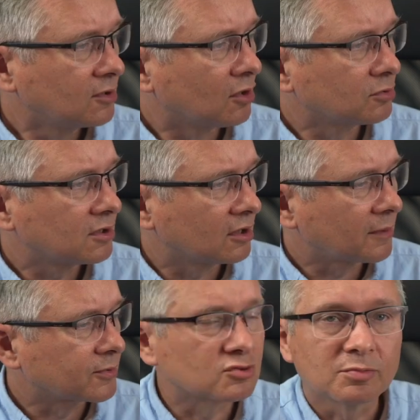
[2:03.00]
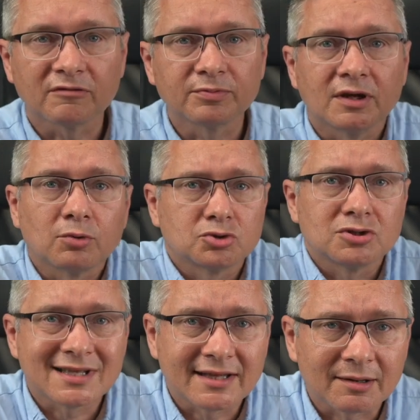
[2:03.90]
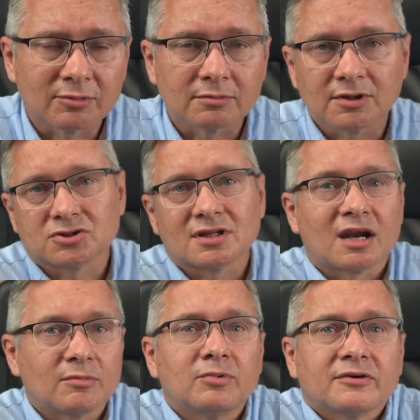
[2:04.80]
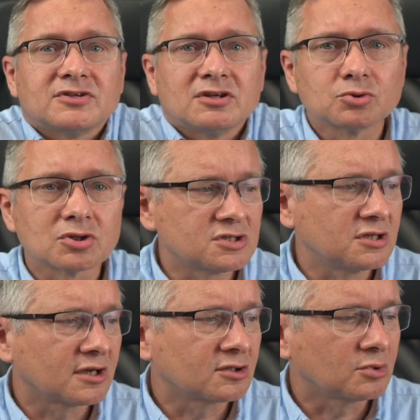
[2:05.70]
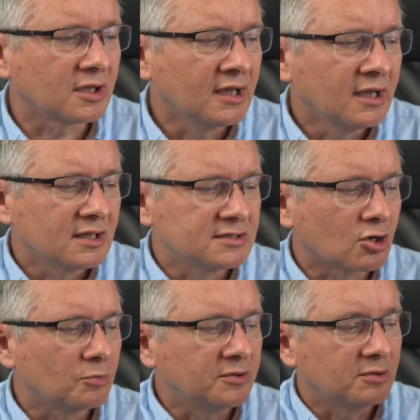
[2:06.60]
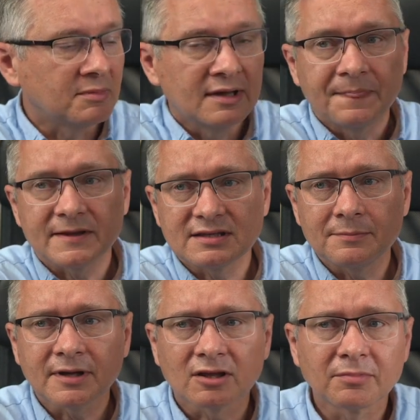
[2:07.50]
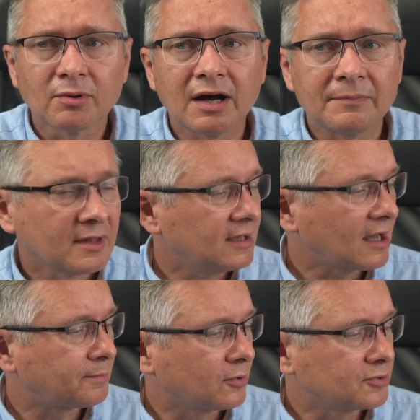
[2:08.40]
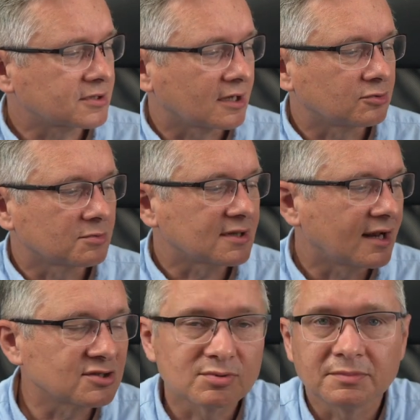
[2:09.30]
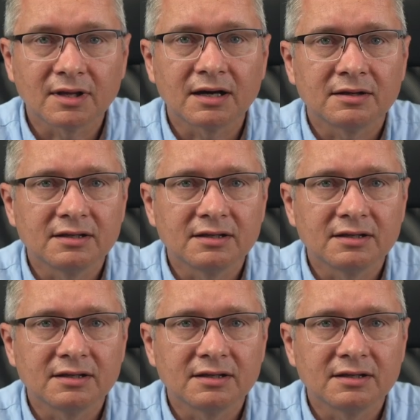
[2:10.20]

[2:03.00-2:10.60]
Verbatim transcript: Note, ona po prostu była w pudełku, czyli za darmo, znaczy za darmo, była w cenie urządzenia, które zakupiłem. Następna to była japońska, którą znalazłem na